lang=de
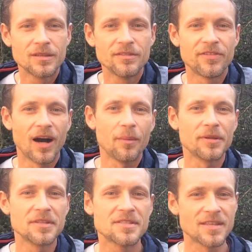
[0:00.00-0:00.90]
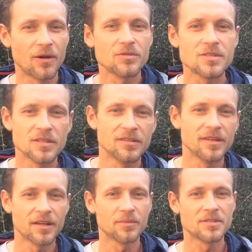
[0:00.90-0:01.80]
die Farbe des Zauns, in
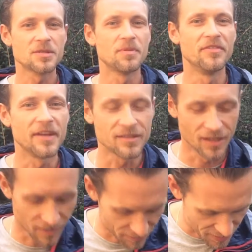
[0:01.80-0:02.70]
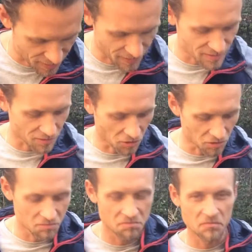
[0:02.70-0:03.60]
der man sich bewegen darf. Das heißt, ja,
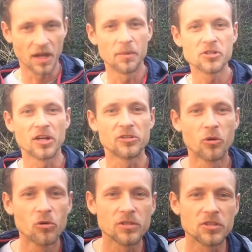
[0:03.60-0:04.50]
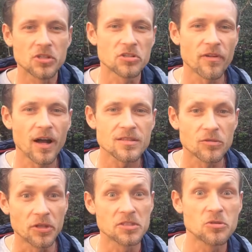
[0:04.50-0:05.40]
einmal ist halt rot, dann ist er schwarz
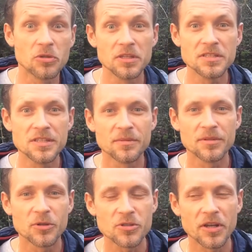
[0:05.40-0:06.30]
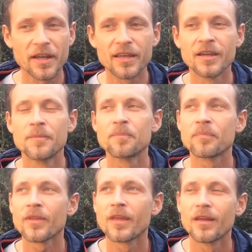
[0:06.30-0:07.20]
oder jetzt türkis hier in Österreich
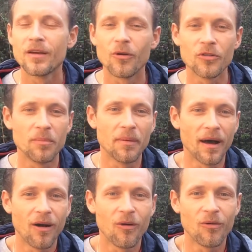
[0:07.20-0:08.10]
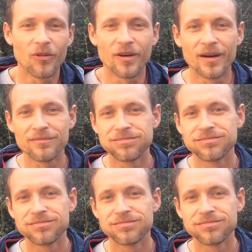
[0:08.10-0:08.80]
oder blau oder.